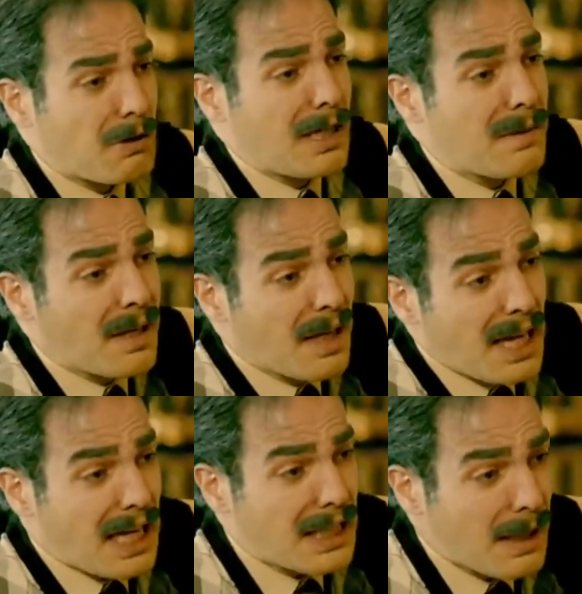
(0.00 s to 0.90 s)
olayım
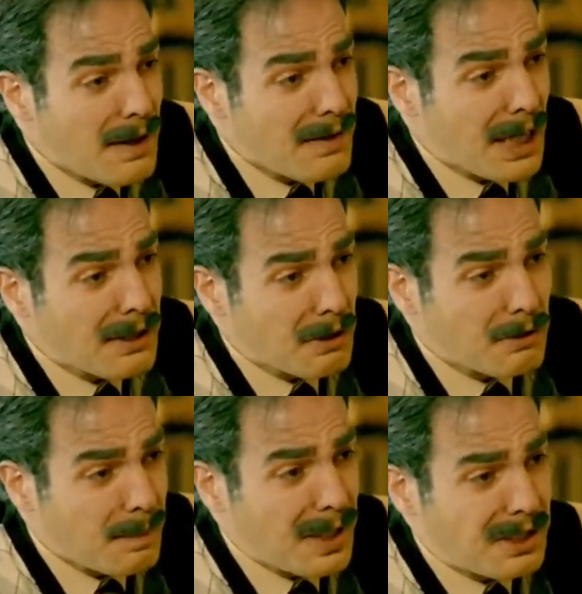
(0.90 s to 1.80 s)
ya da en
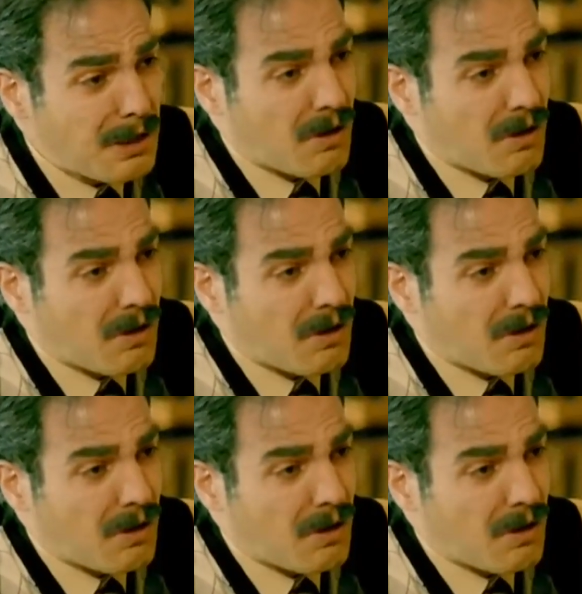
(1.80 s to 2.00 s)
kötü beşir